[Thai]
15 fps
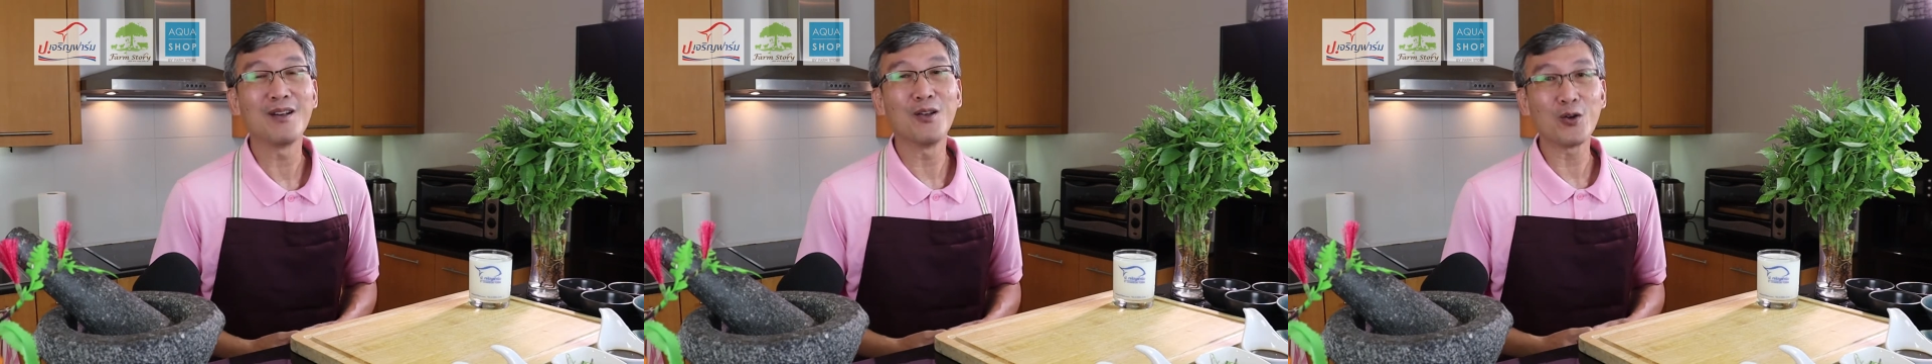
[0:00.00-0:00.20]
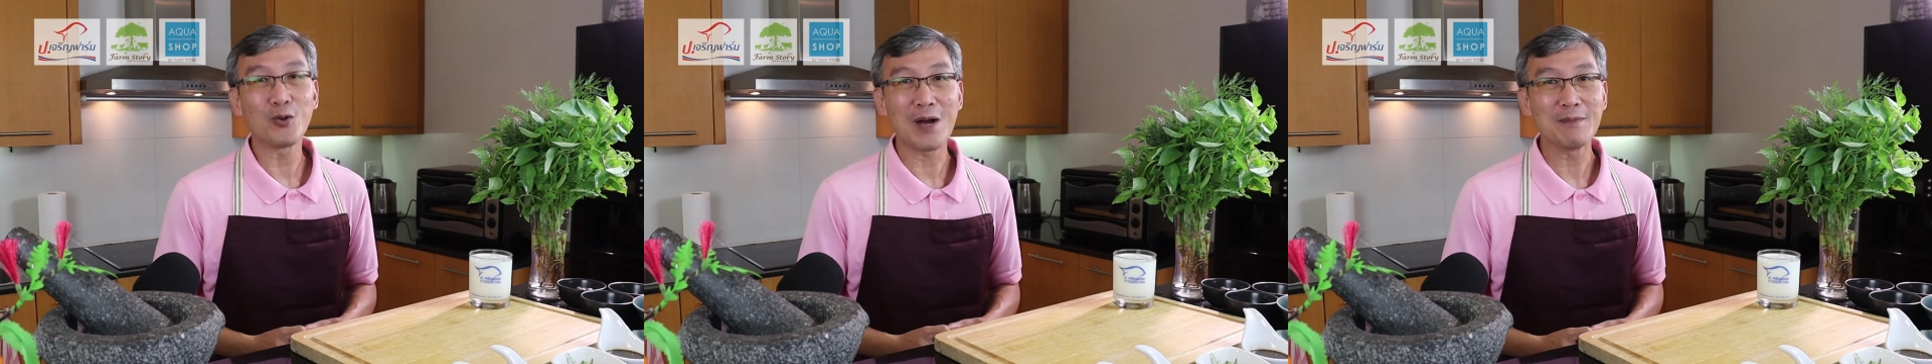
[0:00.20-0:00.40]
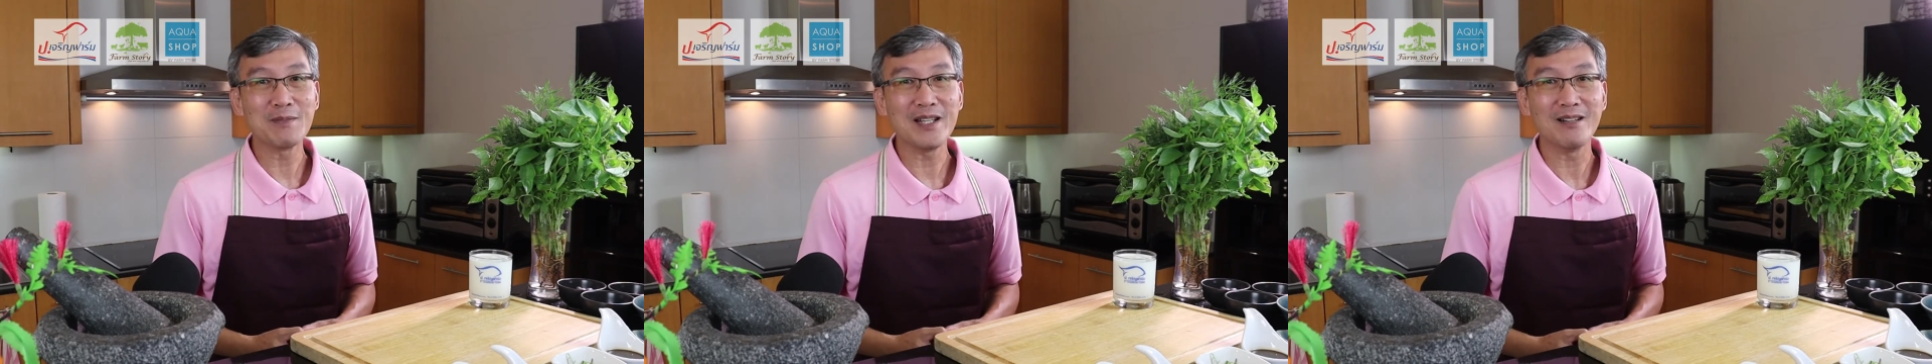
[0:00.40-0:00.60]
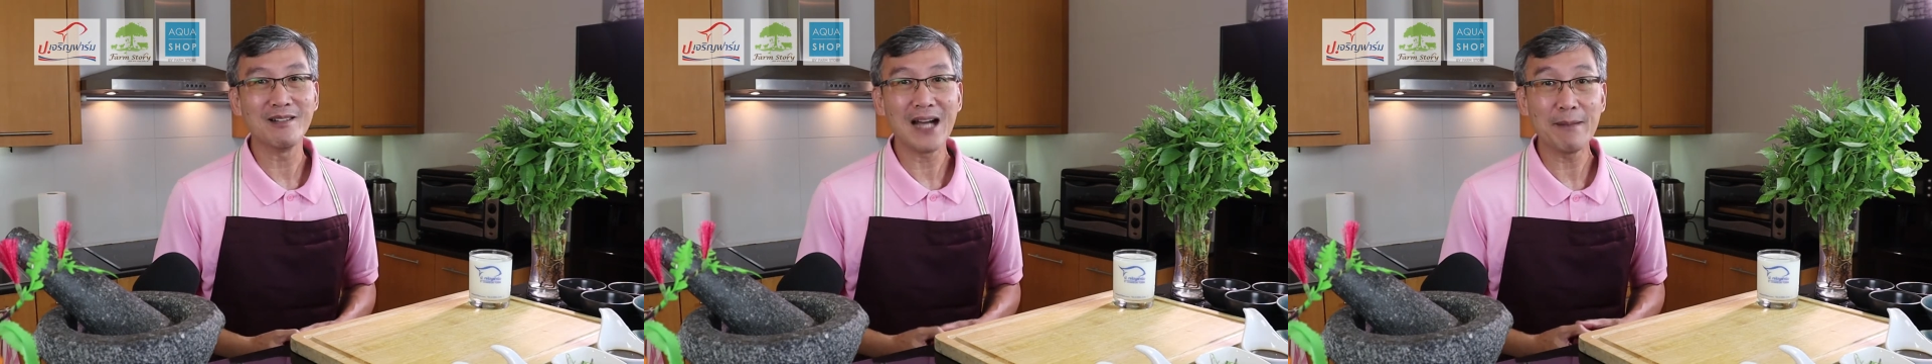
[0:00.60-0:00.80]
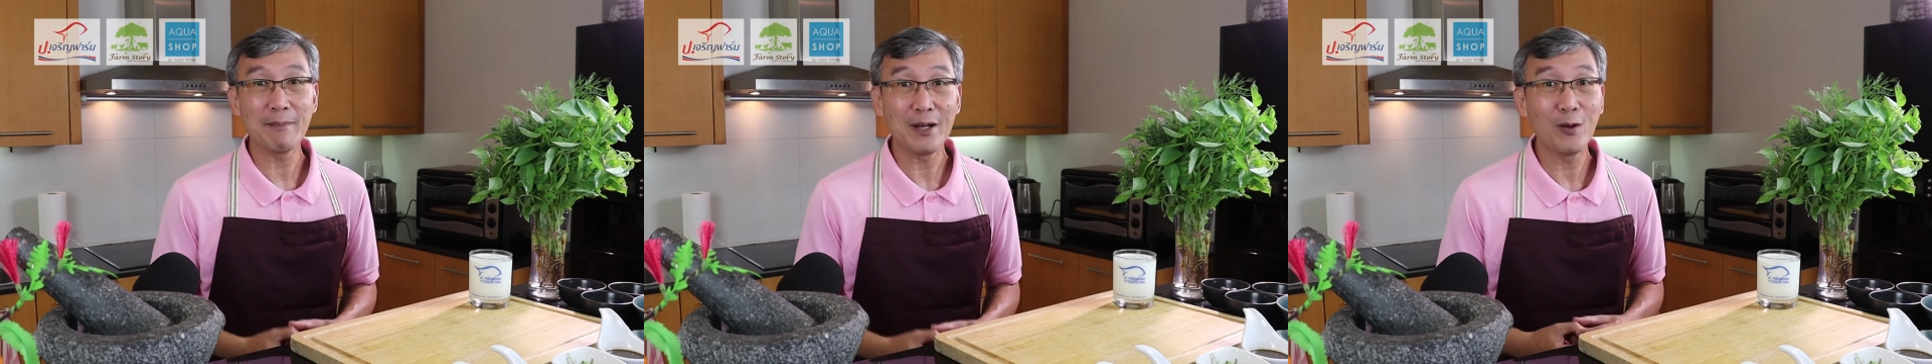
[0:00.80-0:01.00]
ลดความเสี่ยงของ
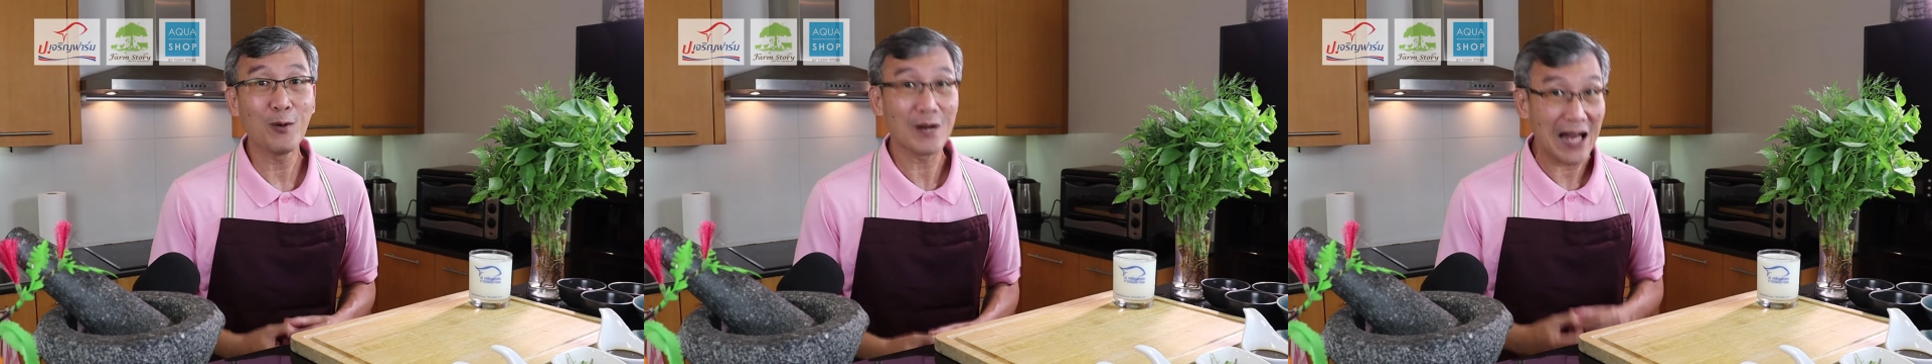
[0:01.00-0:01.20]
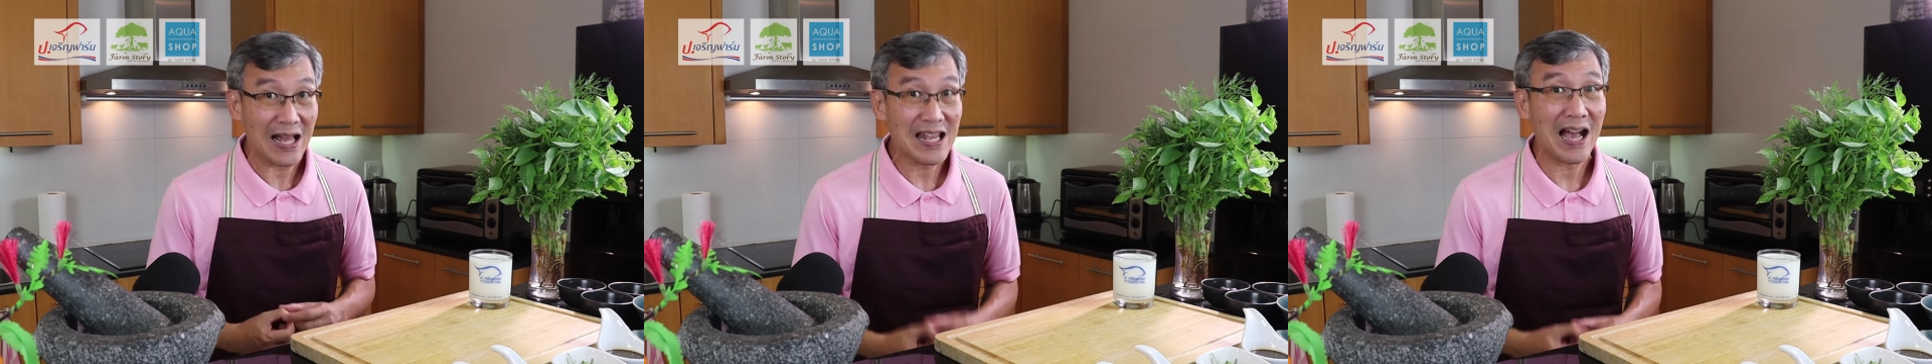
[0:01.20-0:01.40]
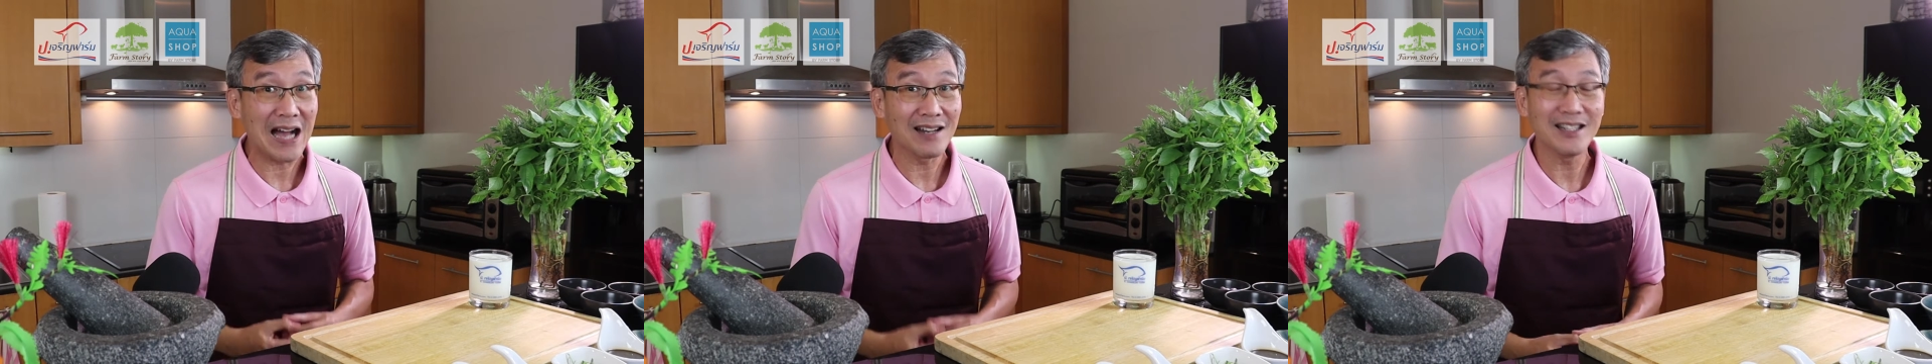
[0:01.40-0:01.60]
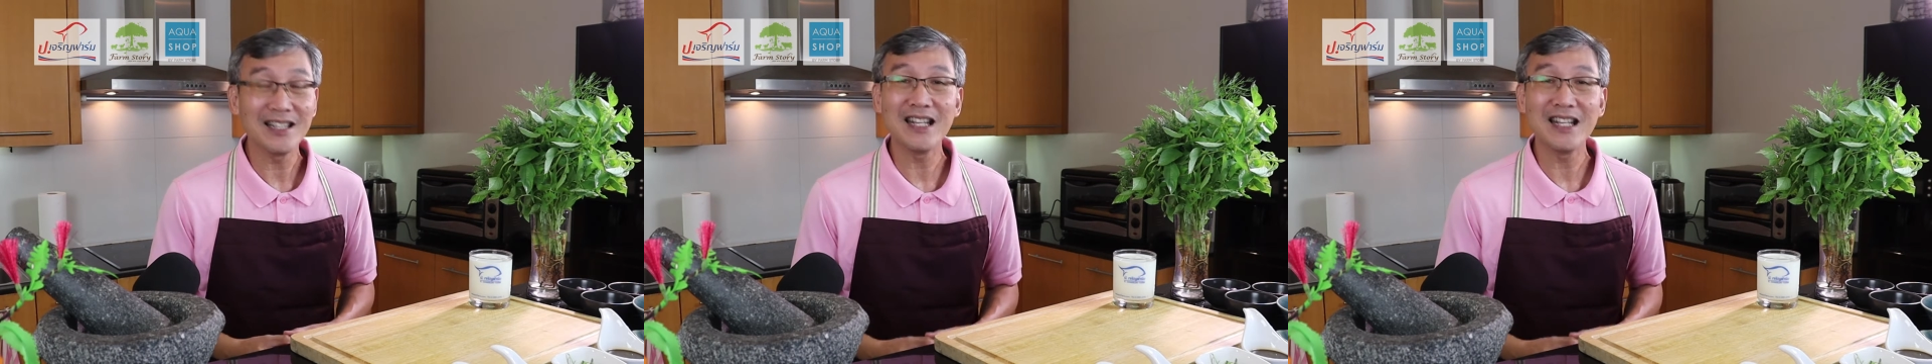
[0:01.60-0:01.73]
การเป็นโรคหลายอย่างเลย